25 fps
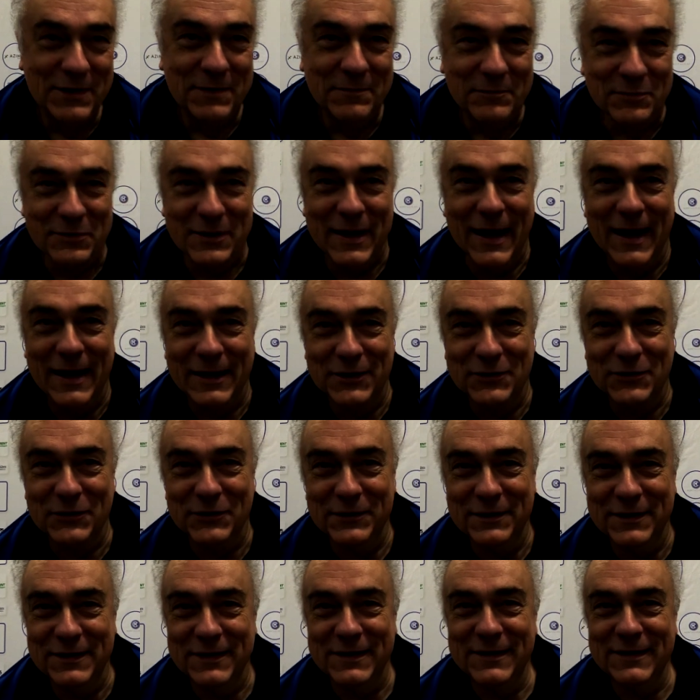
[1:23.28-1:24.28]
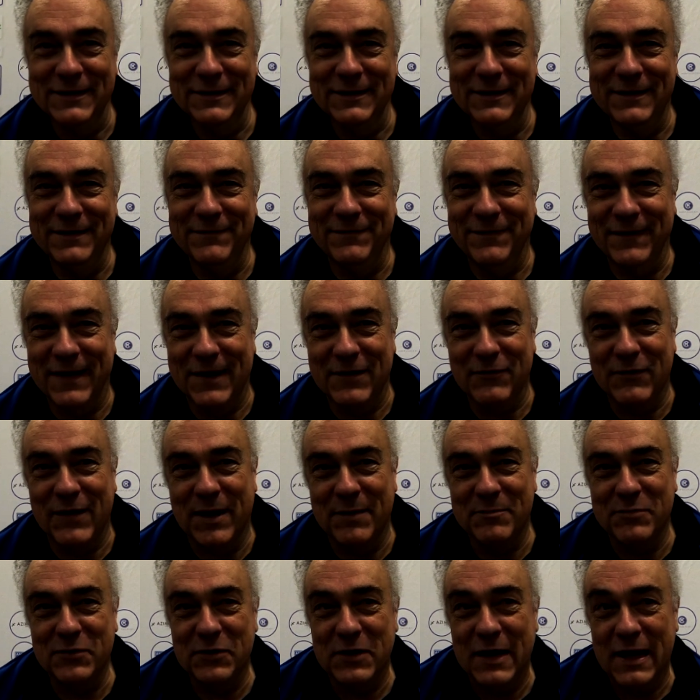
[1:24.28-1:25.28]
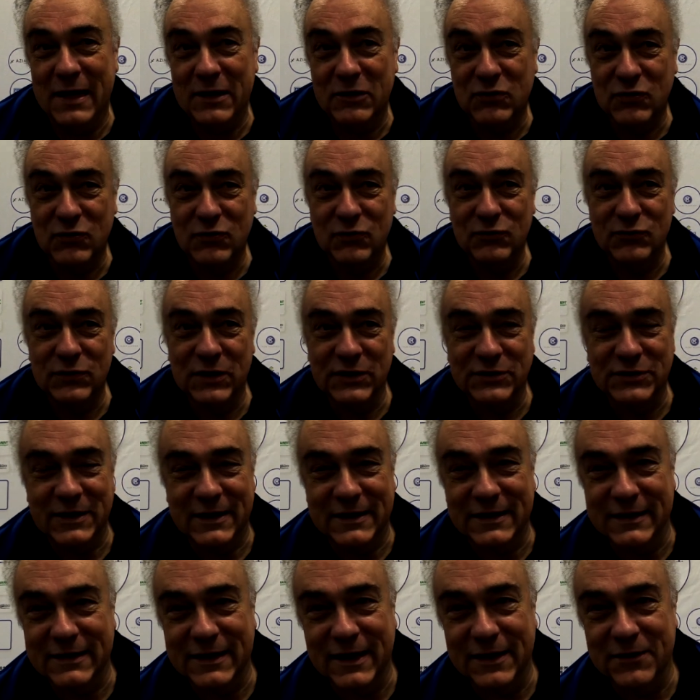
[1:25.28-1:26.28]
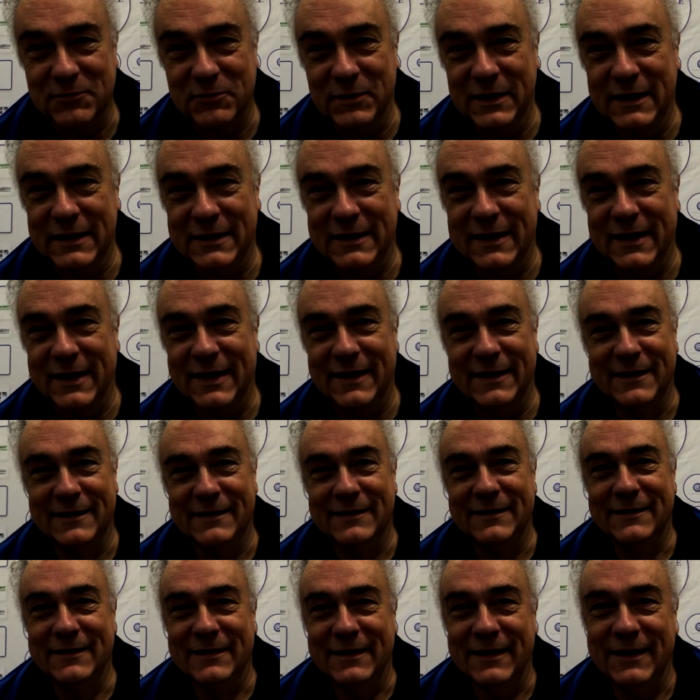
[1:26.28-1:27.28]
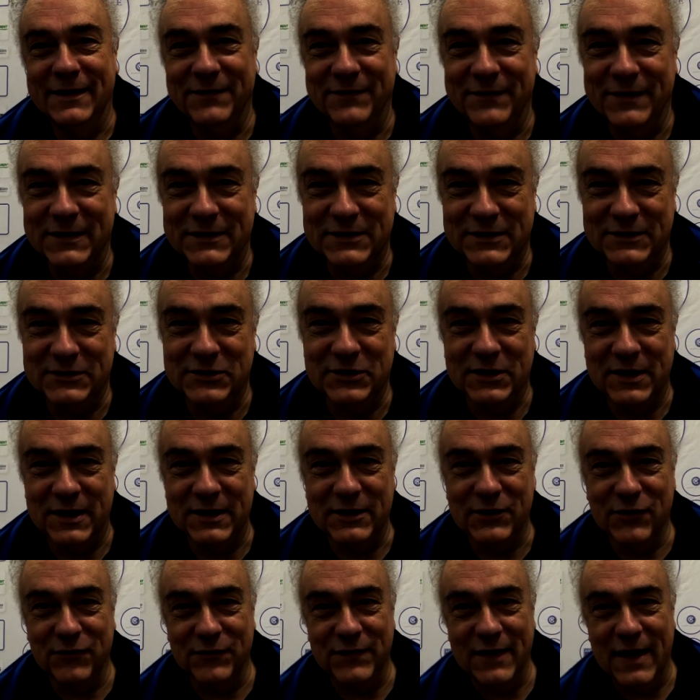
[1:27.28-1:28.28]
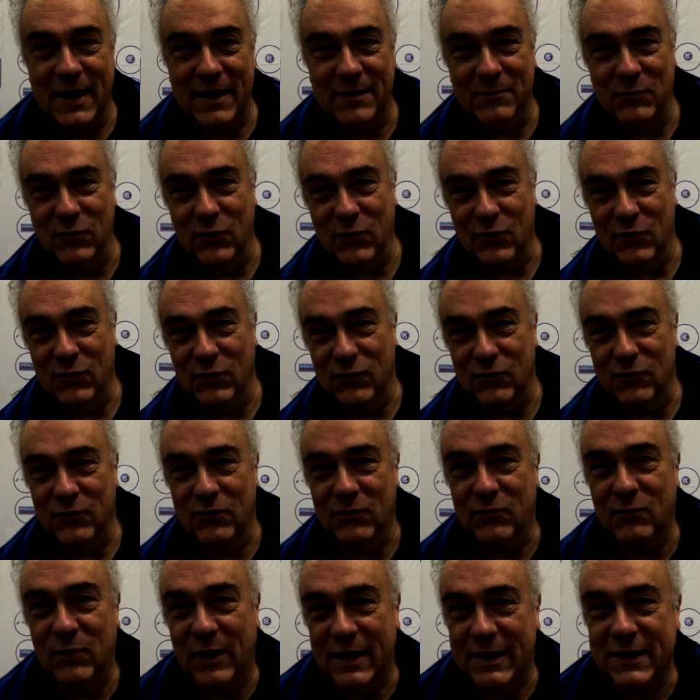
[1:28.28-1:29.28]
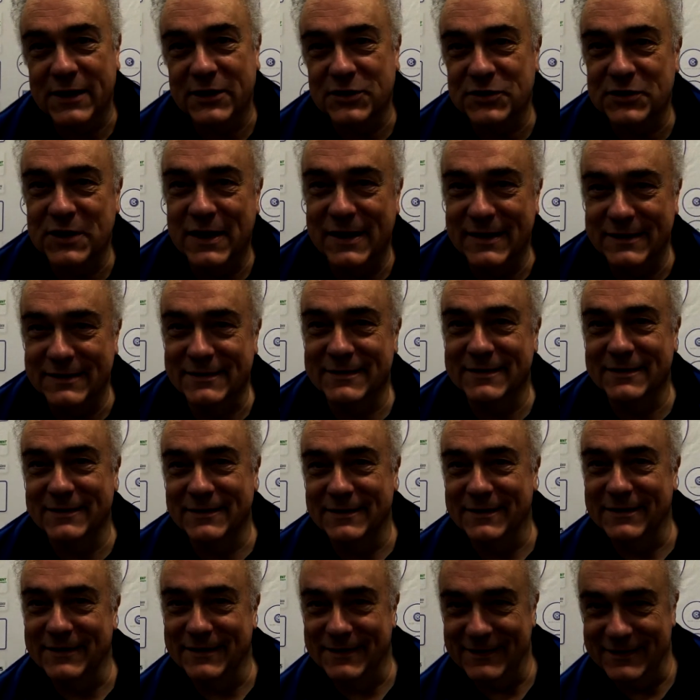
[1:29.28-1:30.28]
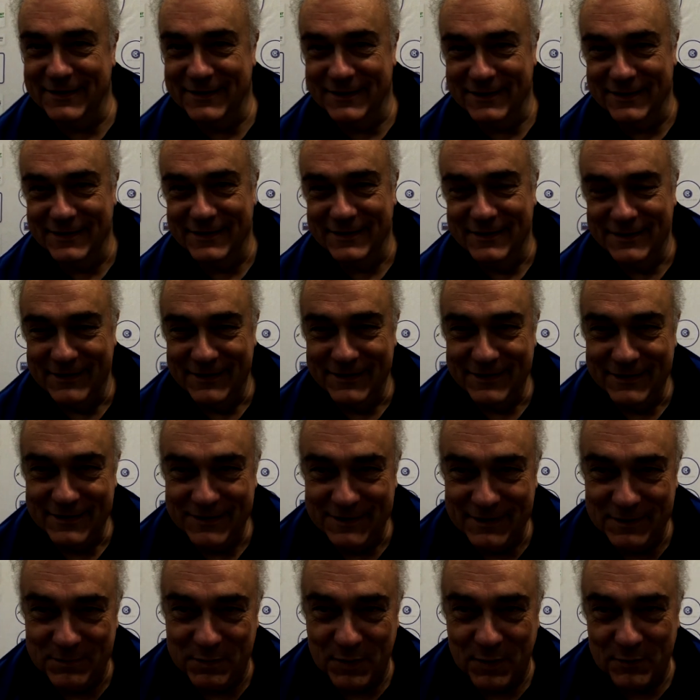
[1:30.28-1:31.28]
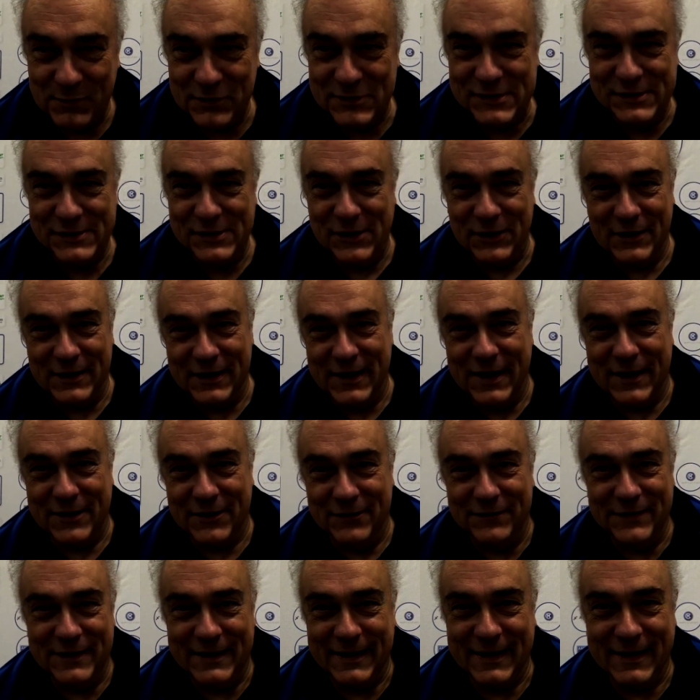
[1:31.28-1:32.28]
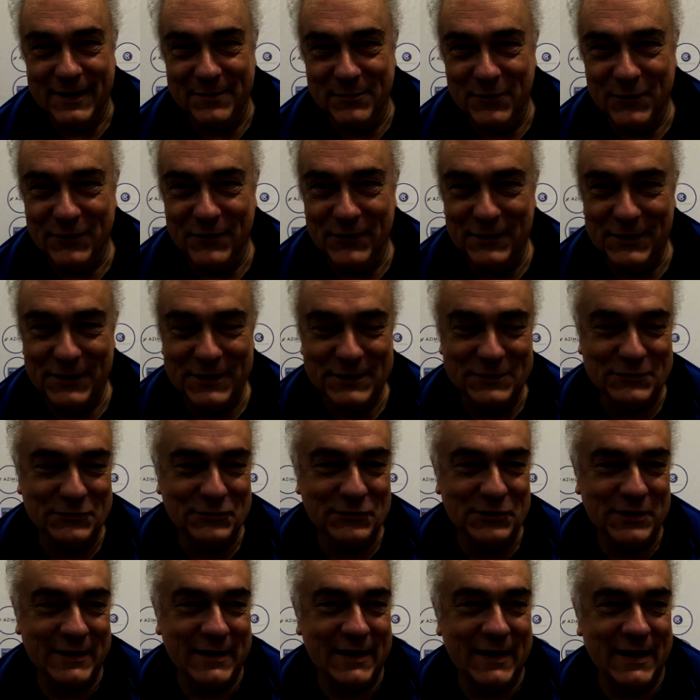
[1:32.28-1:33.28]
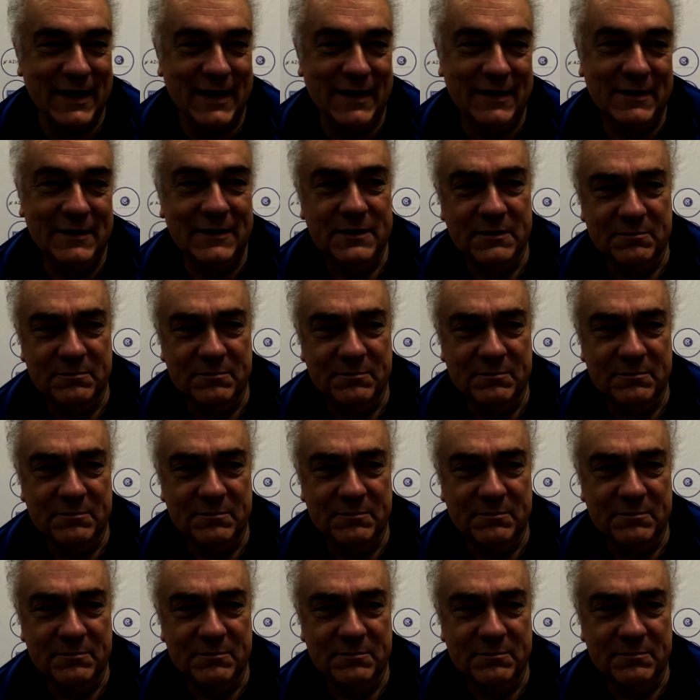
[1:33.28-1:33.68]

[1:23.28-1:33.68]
più che altro di, di, fare un campionato con una certa tranquillità e invece ci ritroviamo con qualche chance di, di promozione, ecco, vedremo quello che succederà.